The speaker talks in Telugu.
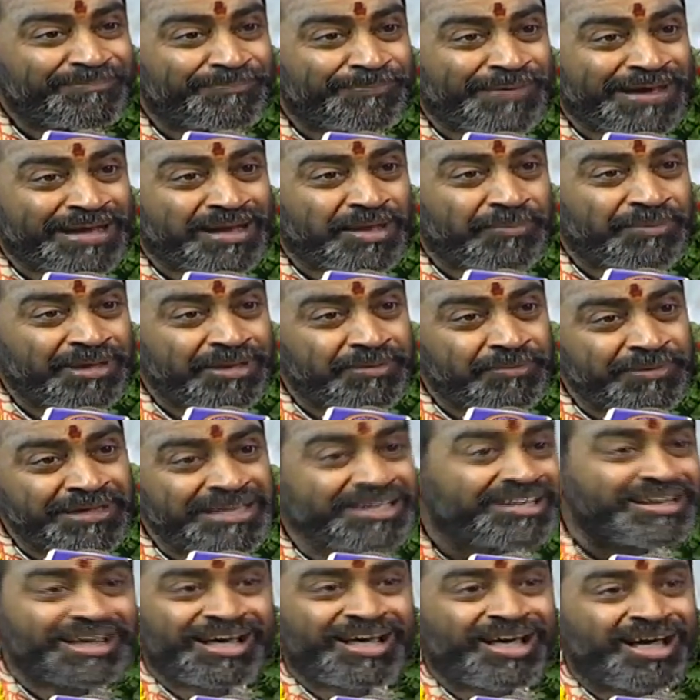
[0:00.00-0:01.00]

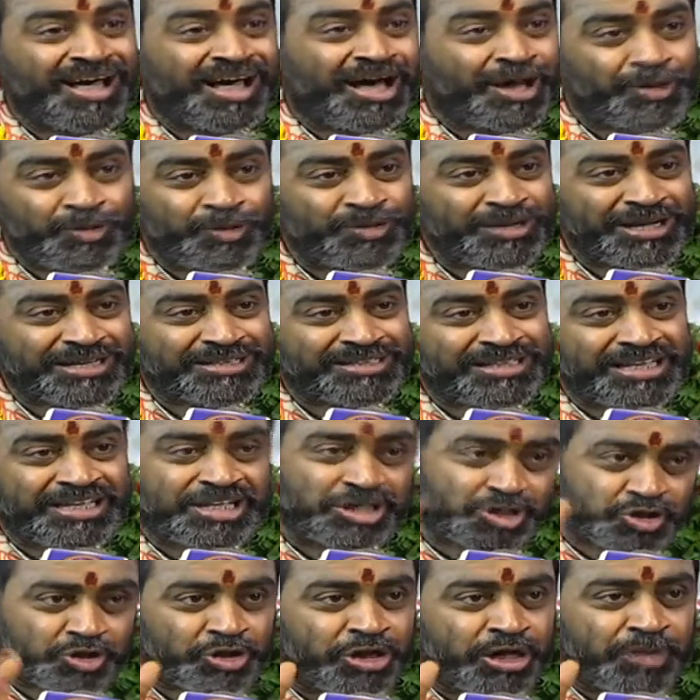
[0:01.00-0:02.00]
పరమయమైన అనురక్తి
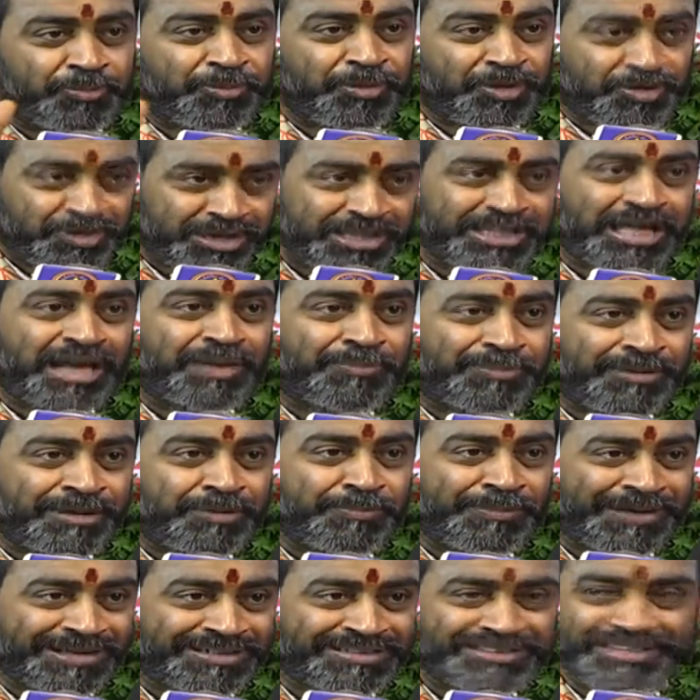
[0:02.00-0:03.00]
పోయి ఉంటే దాని
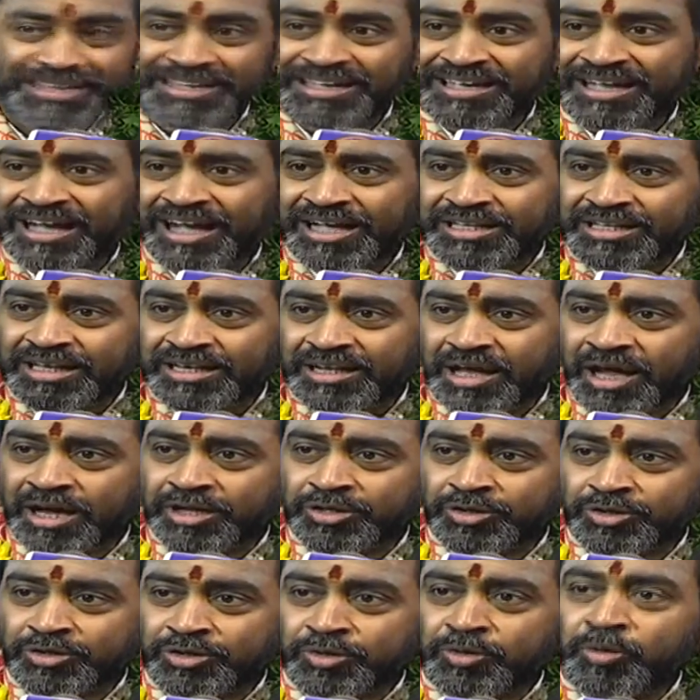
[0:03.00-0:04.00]
పేరు భక్తి అదే
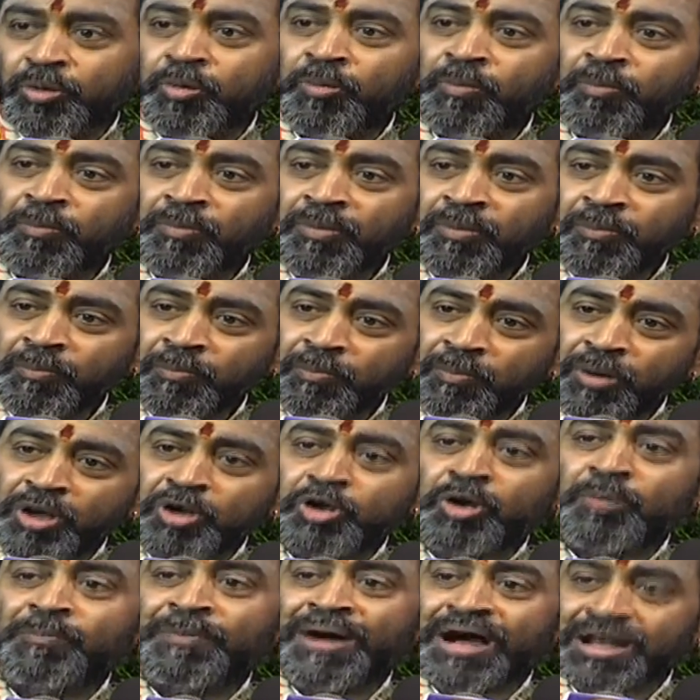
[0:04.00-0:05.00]
నారదుడు
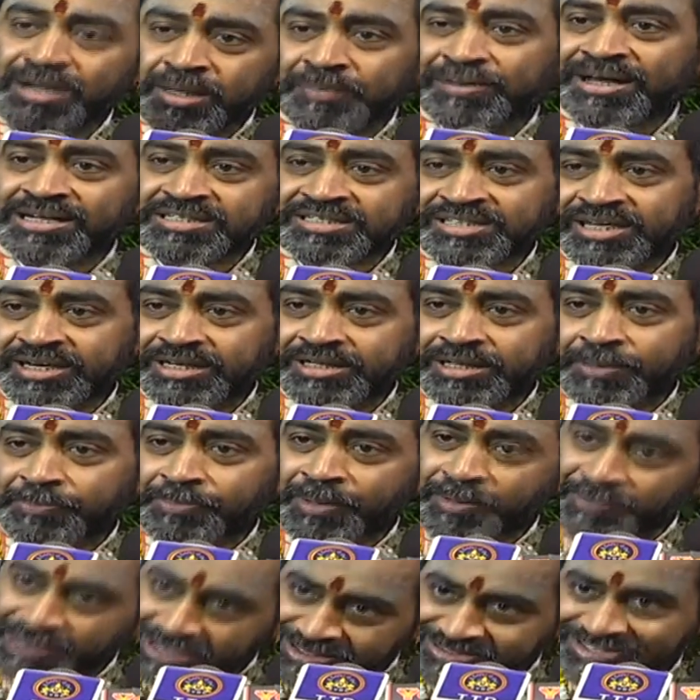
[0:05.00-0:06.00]
మరొక మాట మార్చాడు
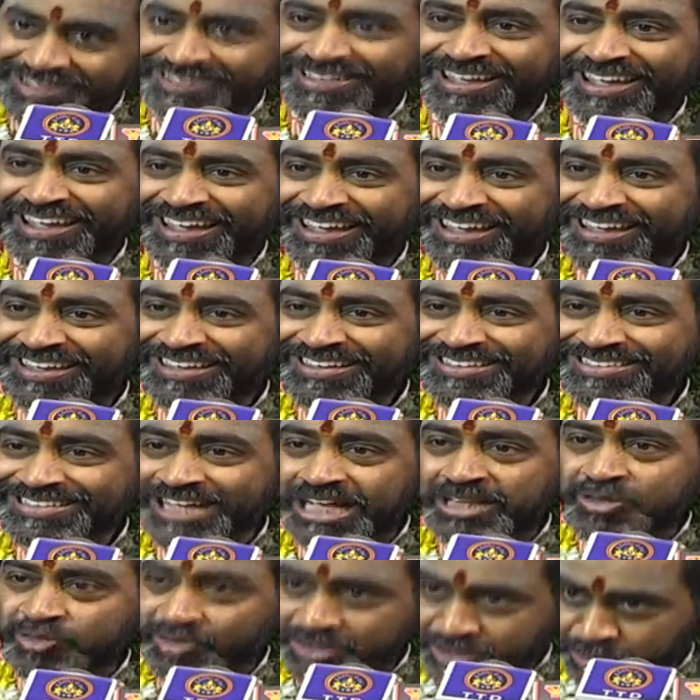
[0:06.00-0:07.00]
తప్ప మనసదే
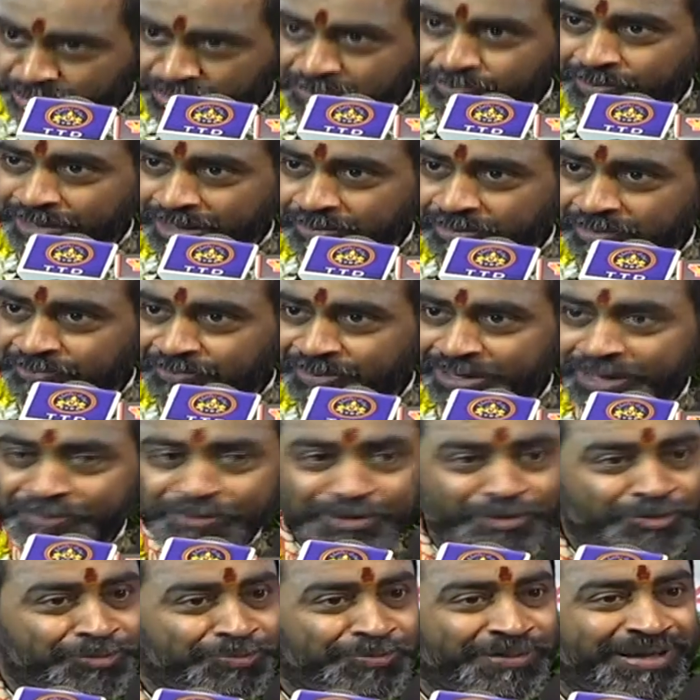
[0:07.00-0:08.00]
సాత్వస్మిన్ పరమ
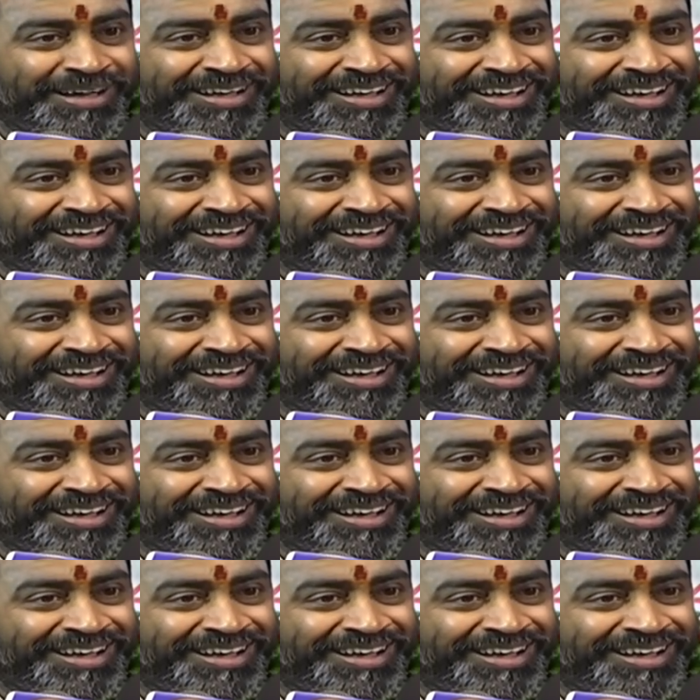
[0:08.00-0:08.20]
ప్రేమ రూప